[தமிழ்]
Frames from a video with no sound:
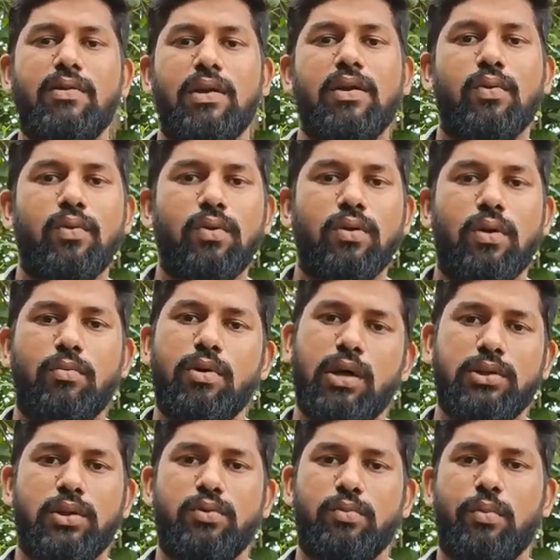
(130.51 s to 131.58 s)
தீவனங்கள் கொடுக்குறோமோ
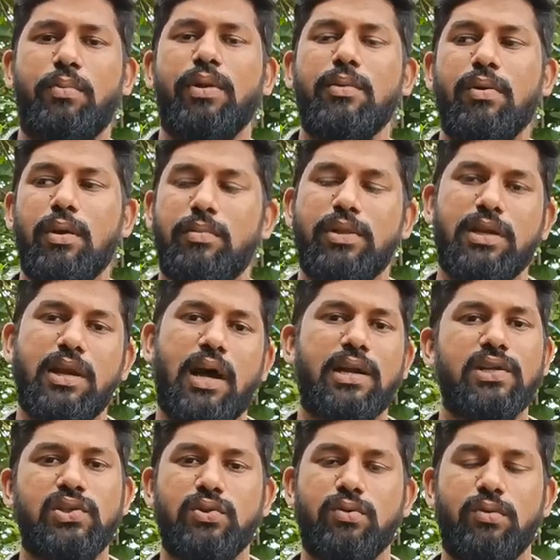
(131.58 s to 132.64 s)
அதை கொடுப்போம் பெரும்பாலும் பார்த்திங்கன்னா
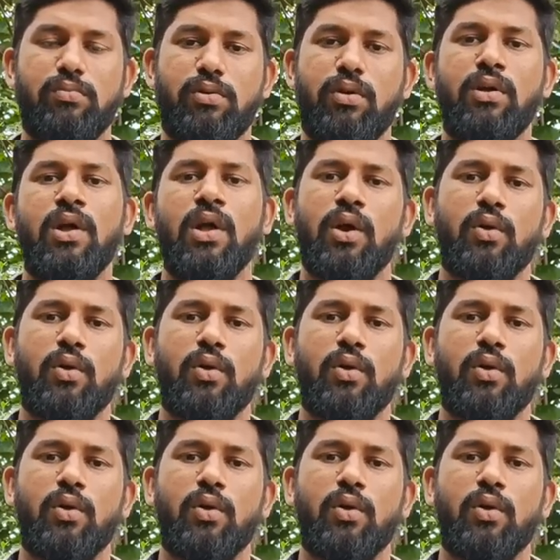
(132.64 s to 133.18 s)
அரிசி கொடுப்போம்